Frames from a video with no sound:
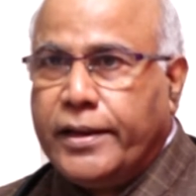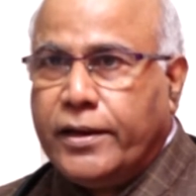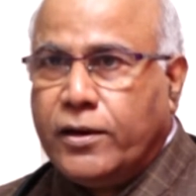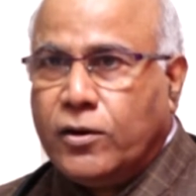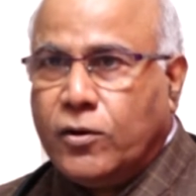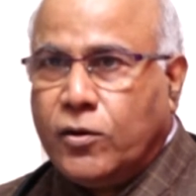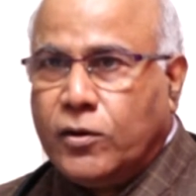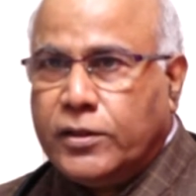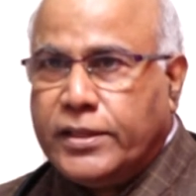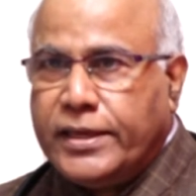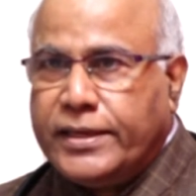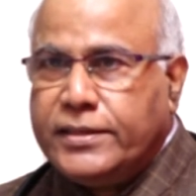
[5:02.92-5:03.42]

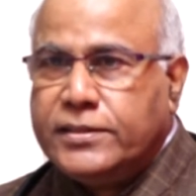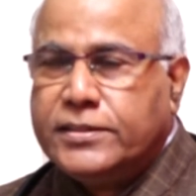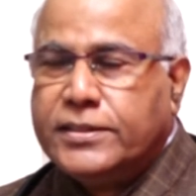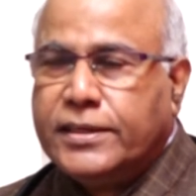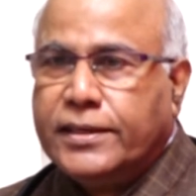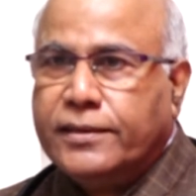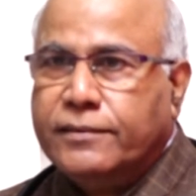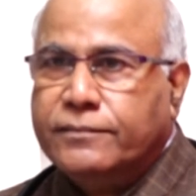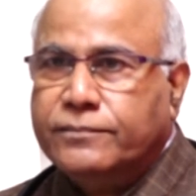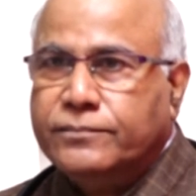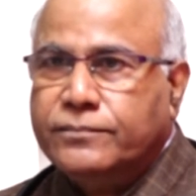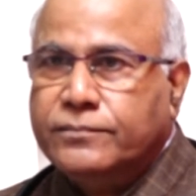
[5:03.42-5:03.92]
నిరోధించి
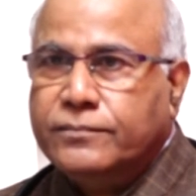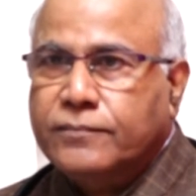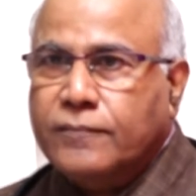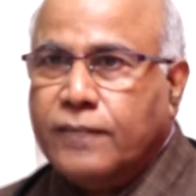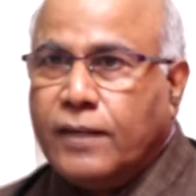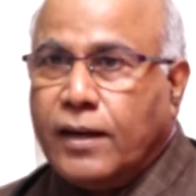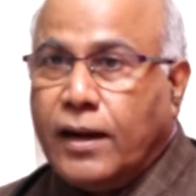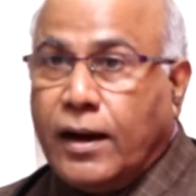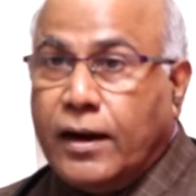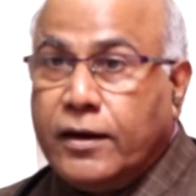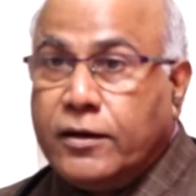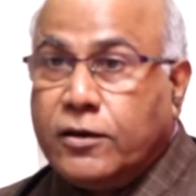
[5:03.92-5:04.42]

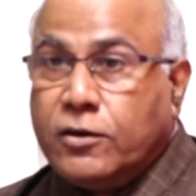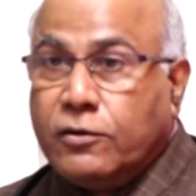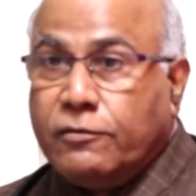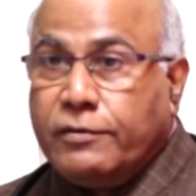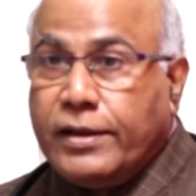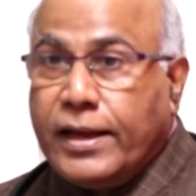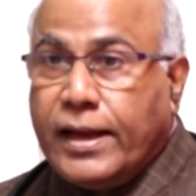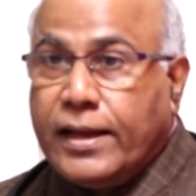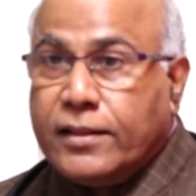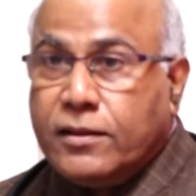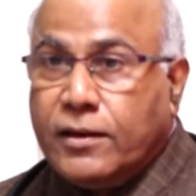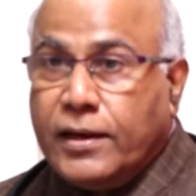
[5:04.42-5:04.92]

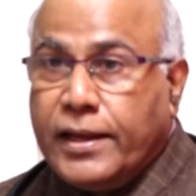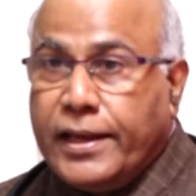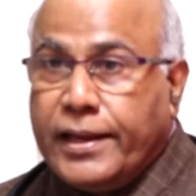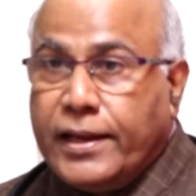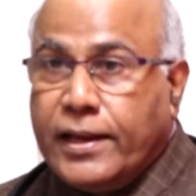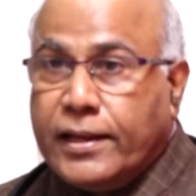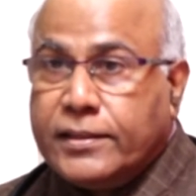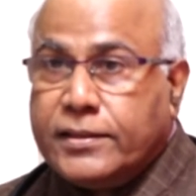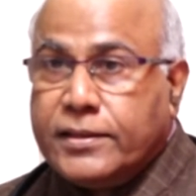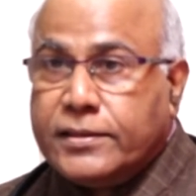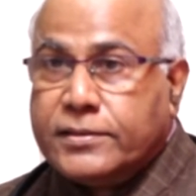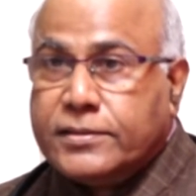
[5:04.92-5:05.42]
అంటువ్యాధులైన
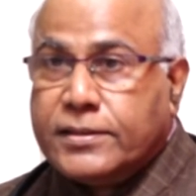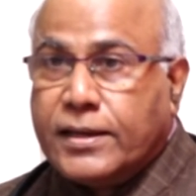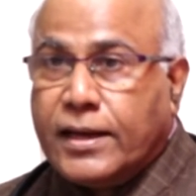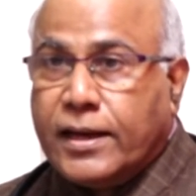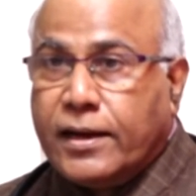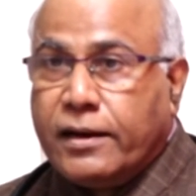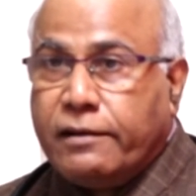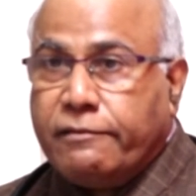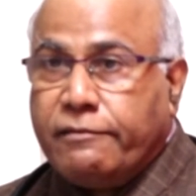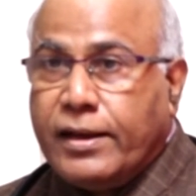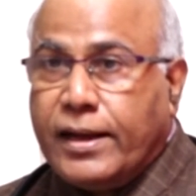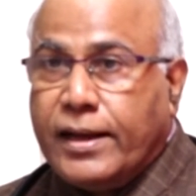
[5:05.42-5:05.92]

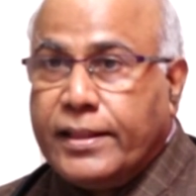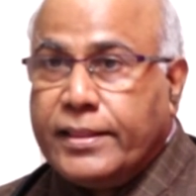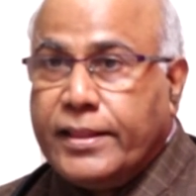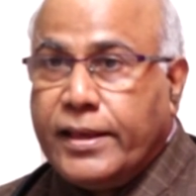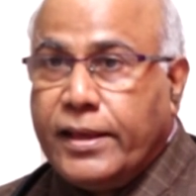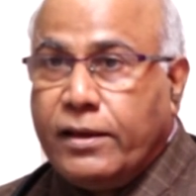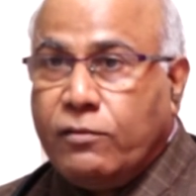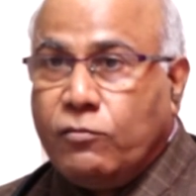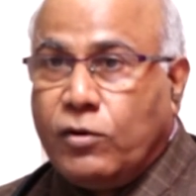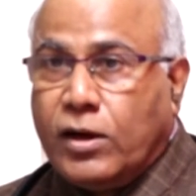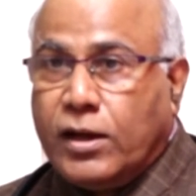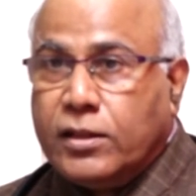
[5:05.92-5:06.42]
అతిసార వ్యాధి
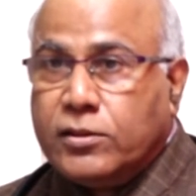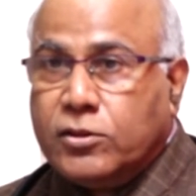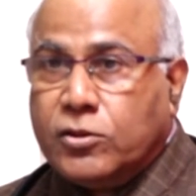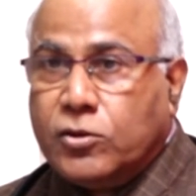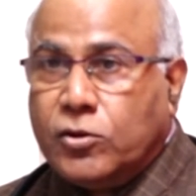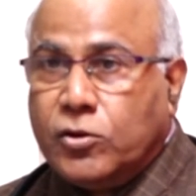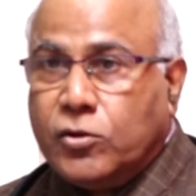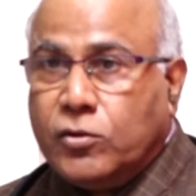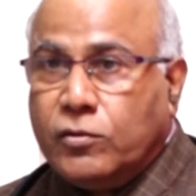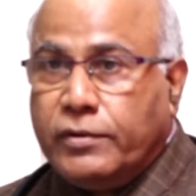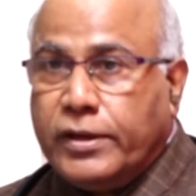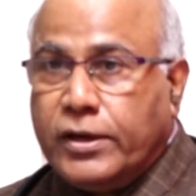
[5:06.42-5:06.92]

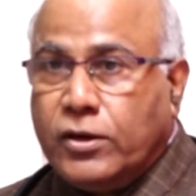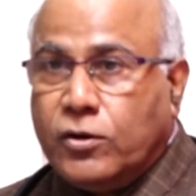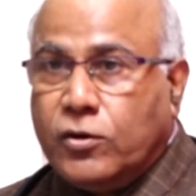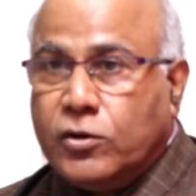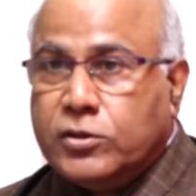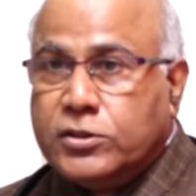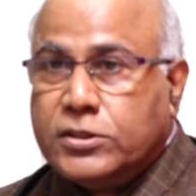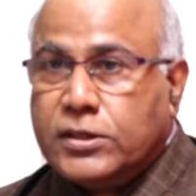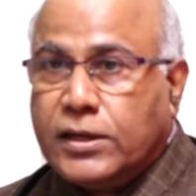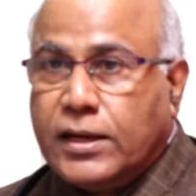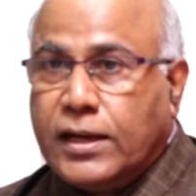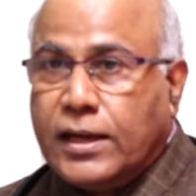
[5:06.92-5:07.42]
వాంతులు
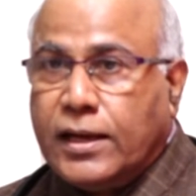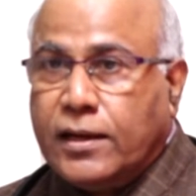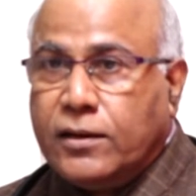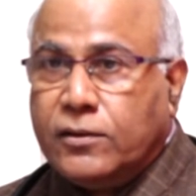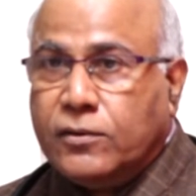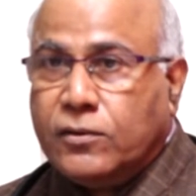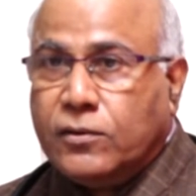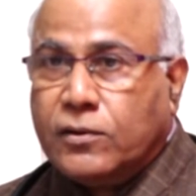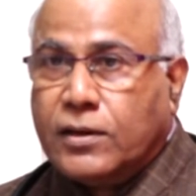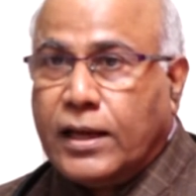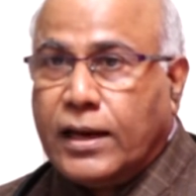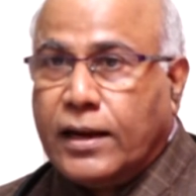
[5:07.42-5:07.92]
విరోచనాలు
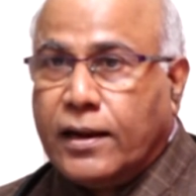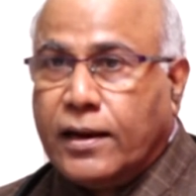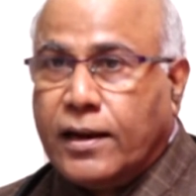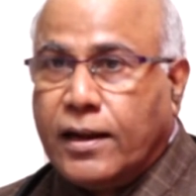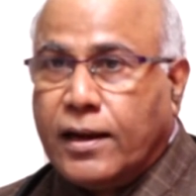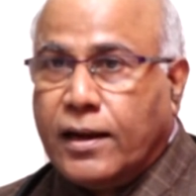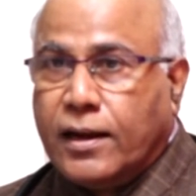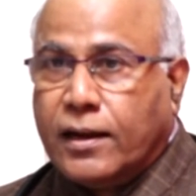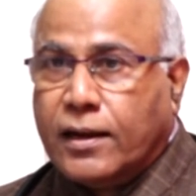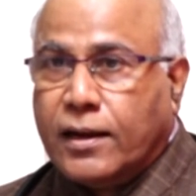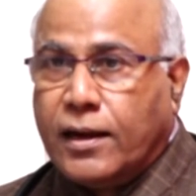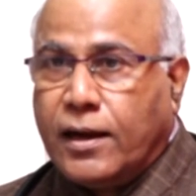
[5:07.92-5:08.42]

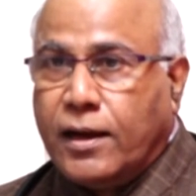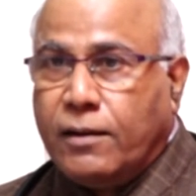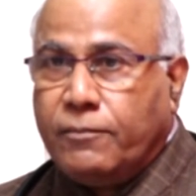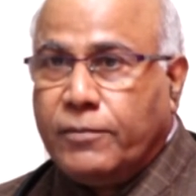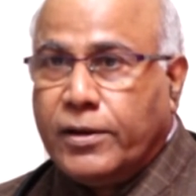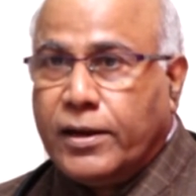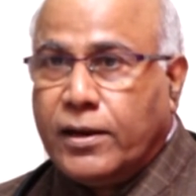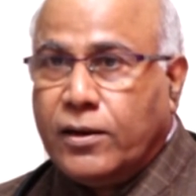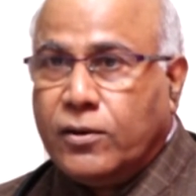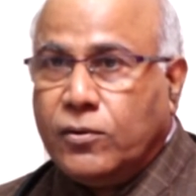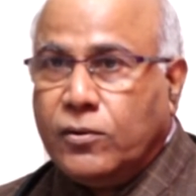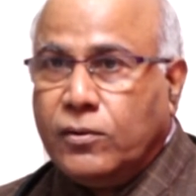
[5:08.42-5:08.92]
కలరా
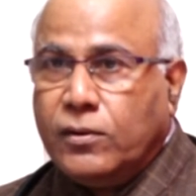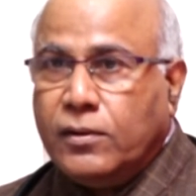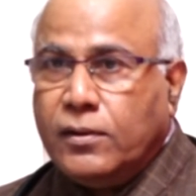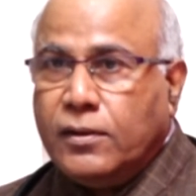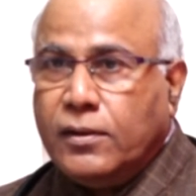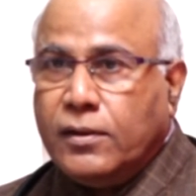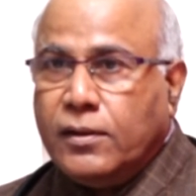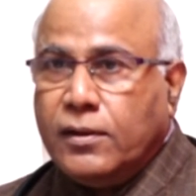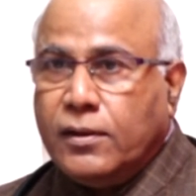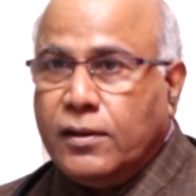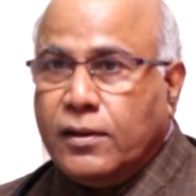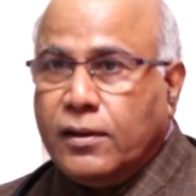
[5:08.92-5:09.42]
కామెర్లు
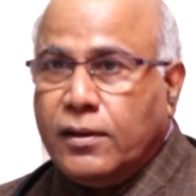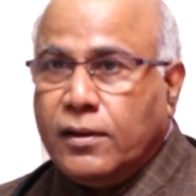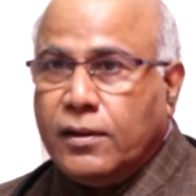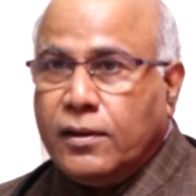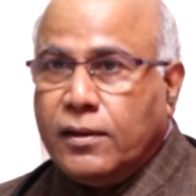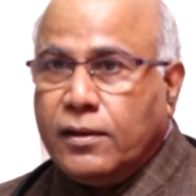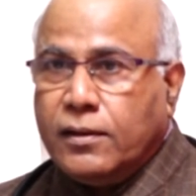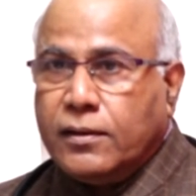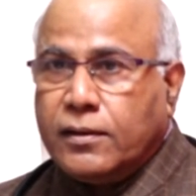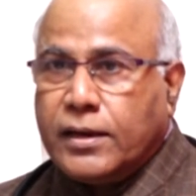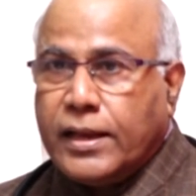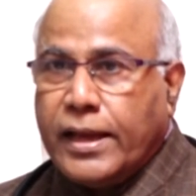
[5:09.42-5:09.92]

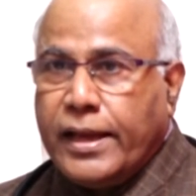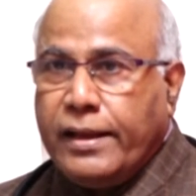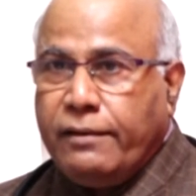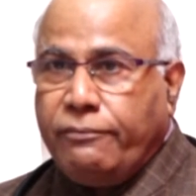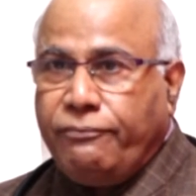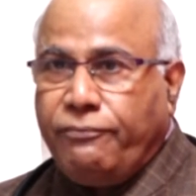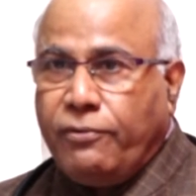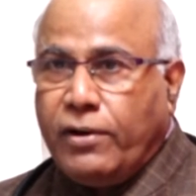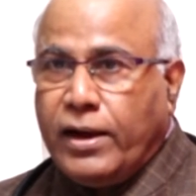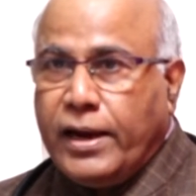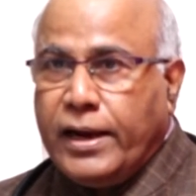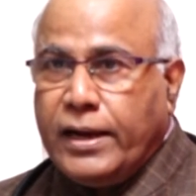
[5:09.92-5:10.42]

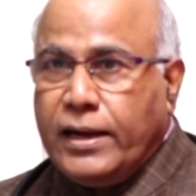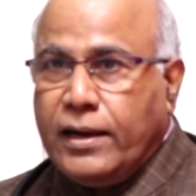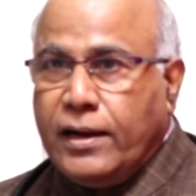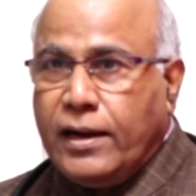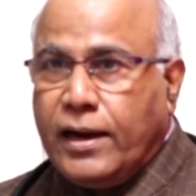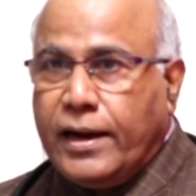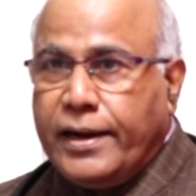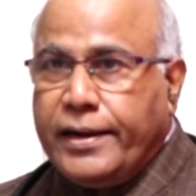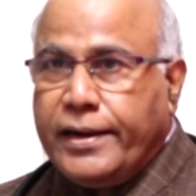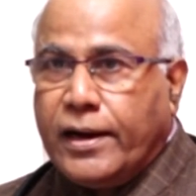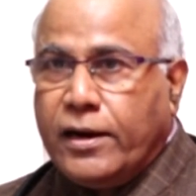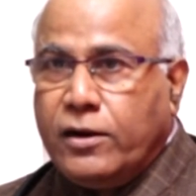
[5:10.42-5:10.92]
టైఫాయిడ్
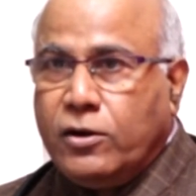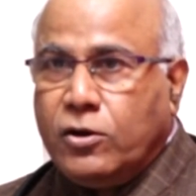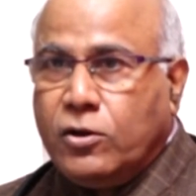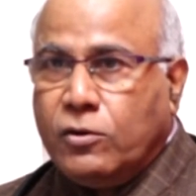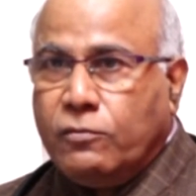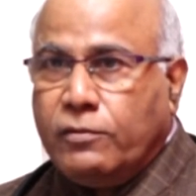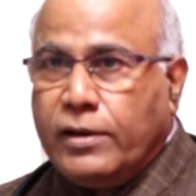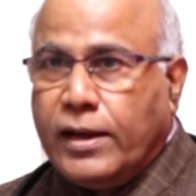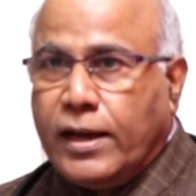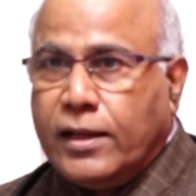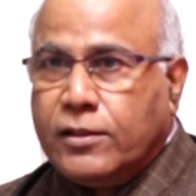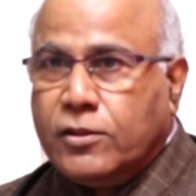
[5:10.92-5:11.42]
లాంటి
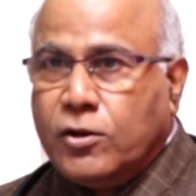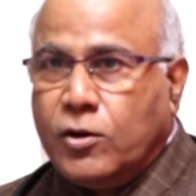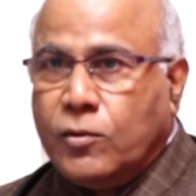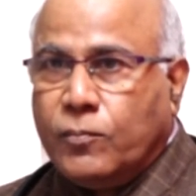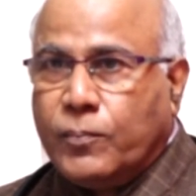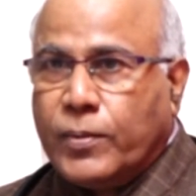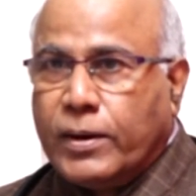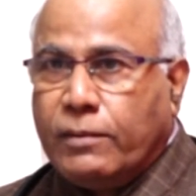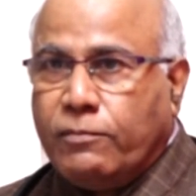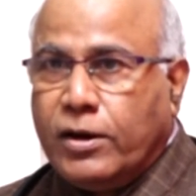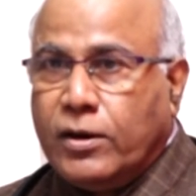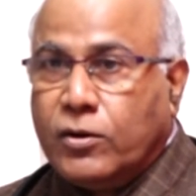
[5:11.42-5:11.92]
అంటువ్యాధులు
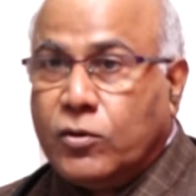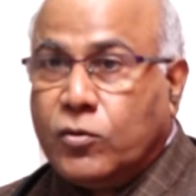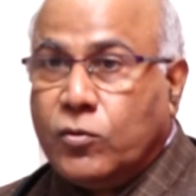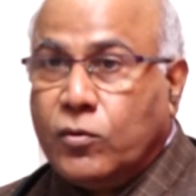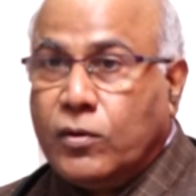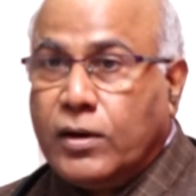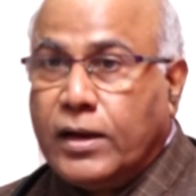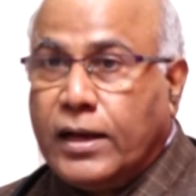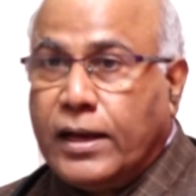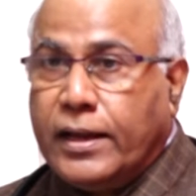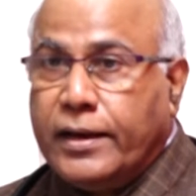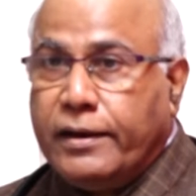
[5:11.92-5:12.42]

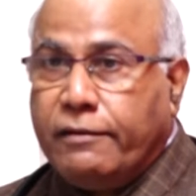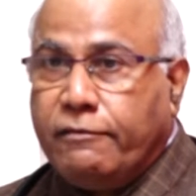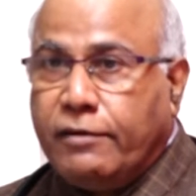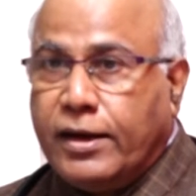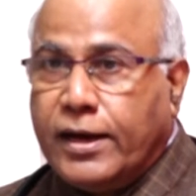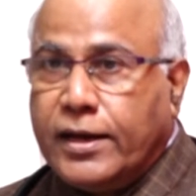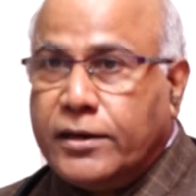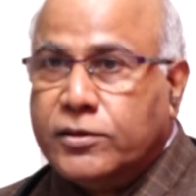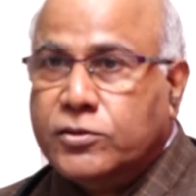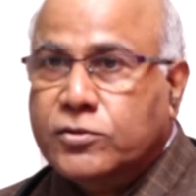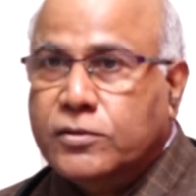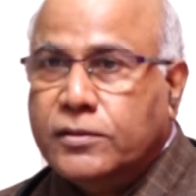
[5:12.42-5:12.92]
ప్రబలకుండా
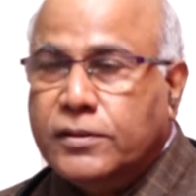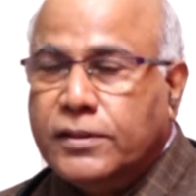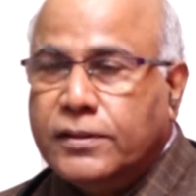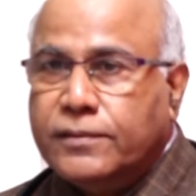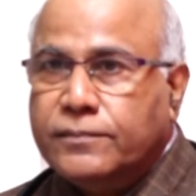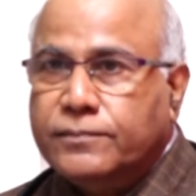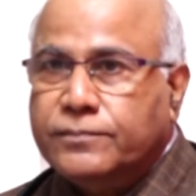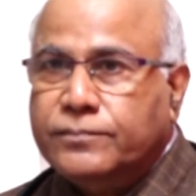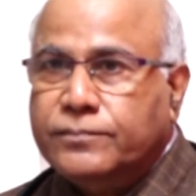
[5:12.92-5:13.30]
నివారిస్తుంది